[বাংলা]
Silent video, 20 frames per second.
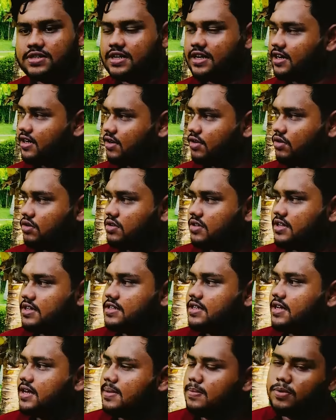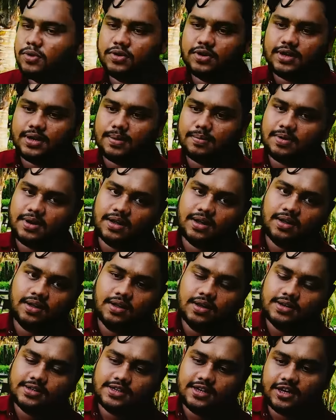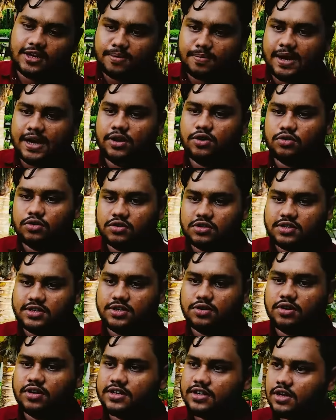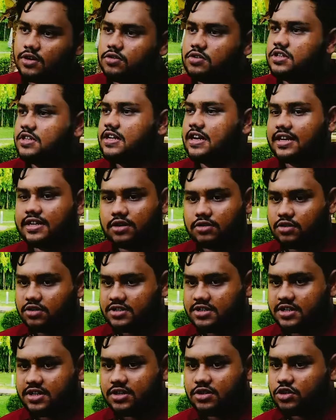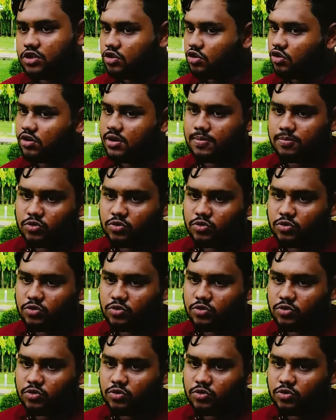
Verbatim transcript: সিলেটে করতেছি এবং কি আমরা সিলেটের বাইরেও করতেছি অনেক জায়গায় করছি ঢাকা করছি চট্টগ্রাম